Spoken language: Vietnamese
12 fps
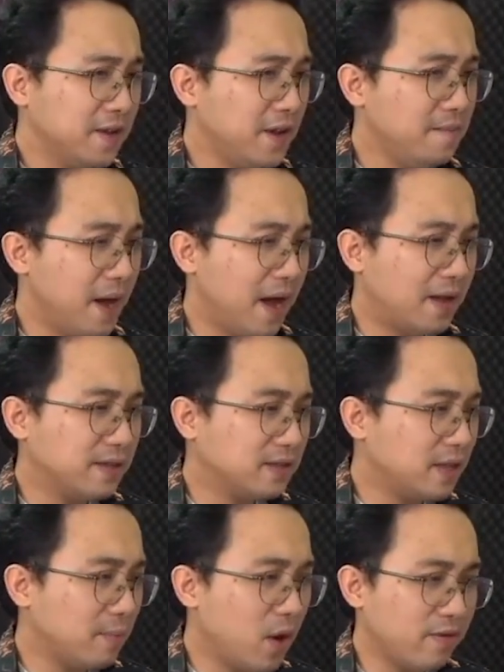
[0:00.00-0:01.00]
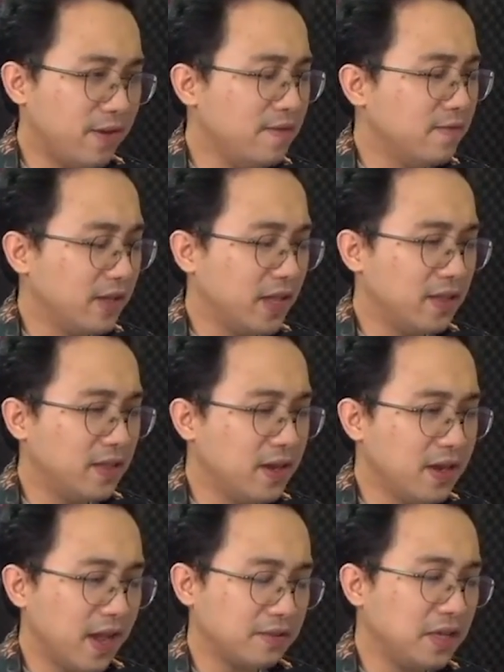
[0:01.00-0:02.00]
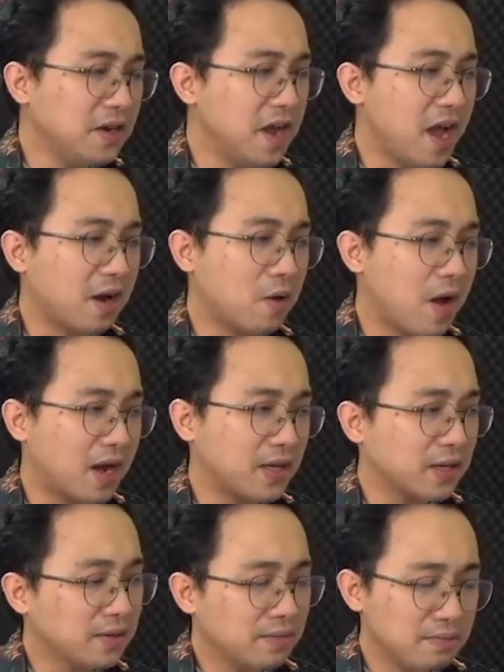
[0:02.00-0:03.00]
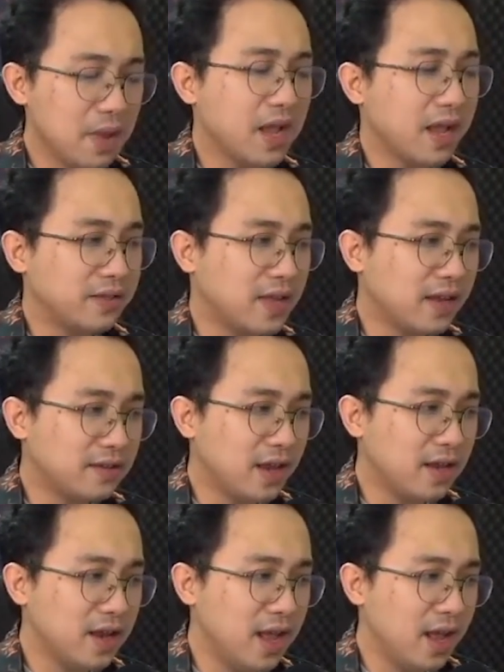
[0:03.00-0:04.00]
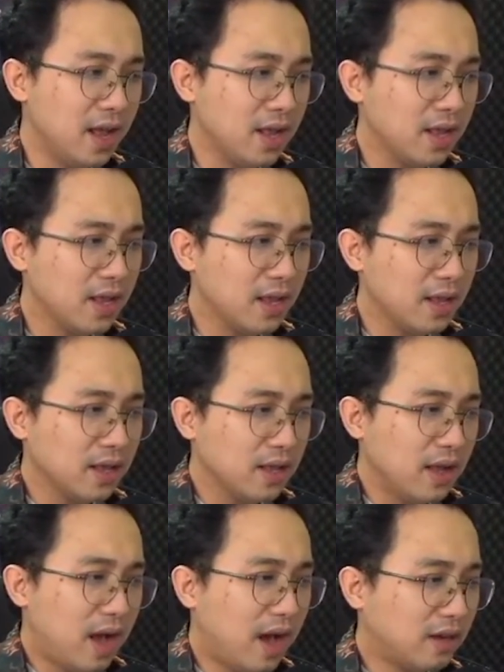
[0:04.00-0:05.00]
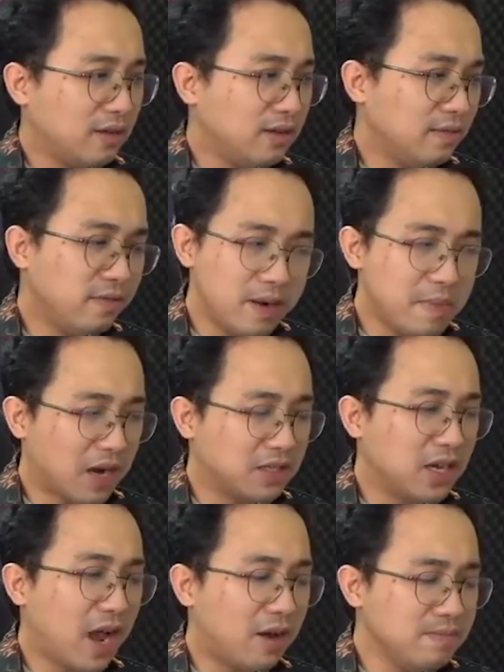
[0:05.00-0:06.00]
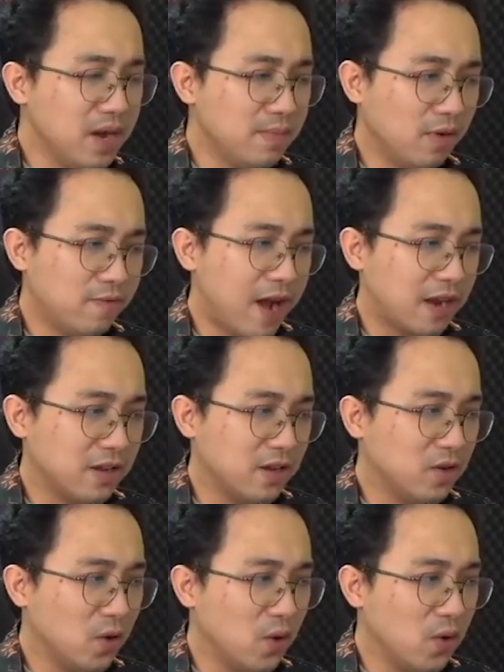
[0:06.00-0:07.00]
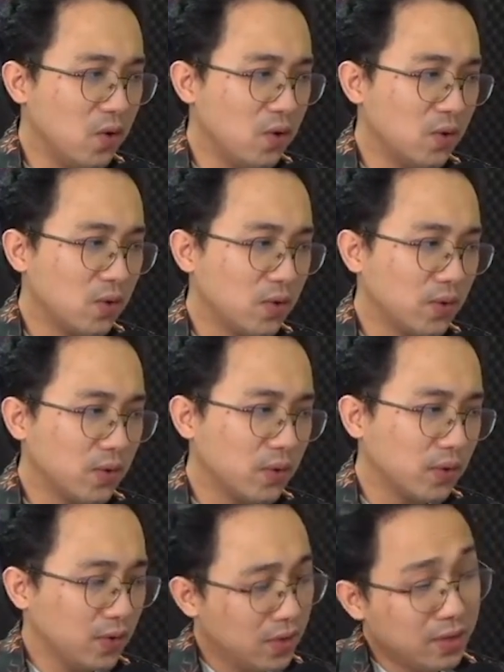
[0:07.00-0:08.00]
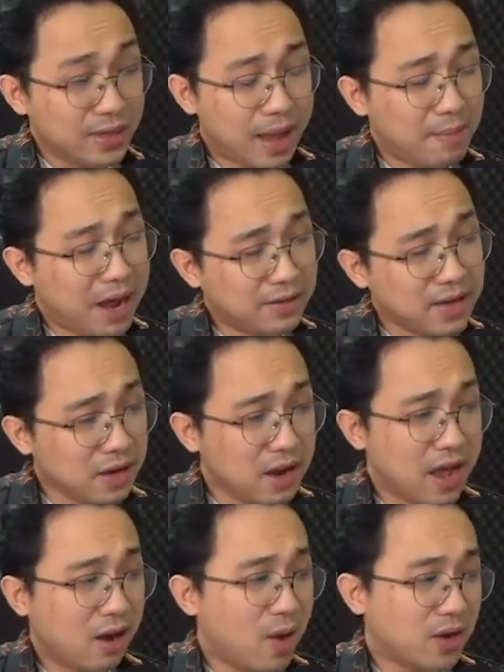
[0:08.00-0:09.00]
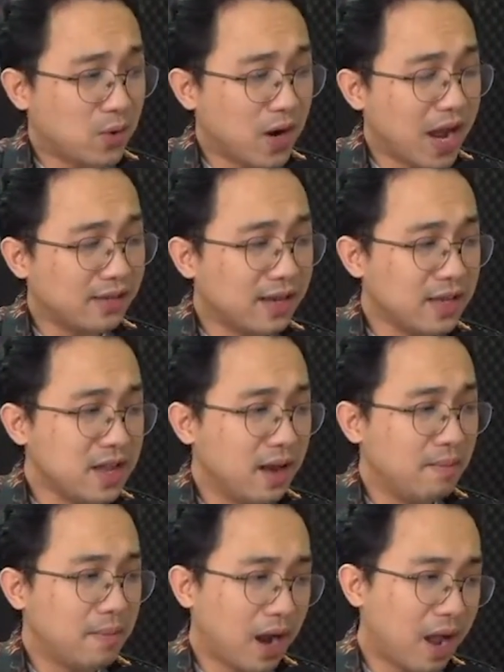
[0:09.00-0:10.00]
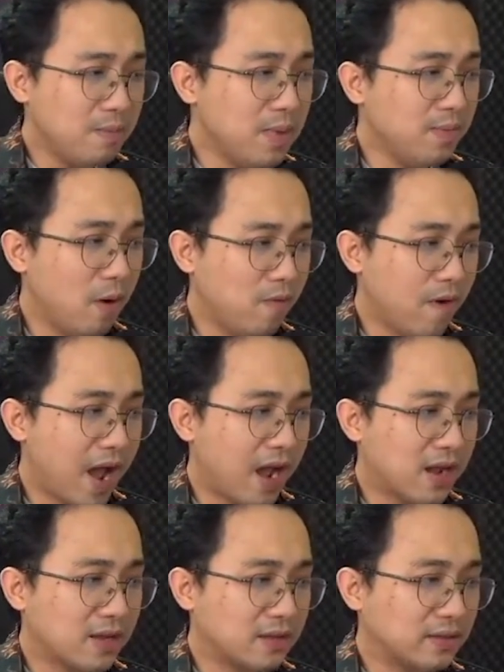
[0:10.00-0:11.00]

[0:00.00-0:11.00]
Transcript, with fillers: khi mà xem đoạn phim về tin tức kẻ giết người hàng loạt bị cảnh sát dẫn đi. Hắn vẫn mặc chiếc áo mưa màu vàng như cũ. Thảm án giết người hàng loạt của gã sát nhân mặc áo mưa màu vàng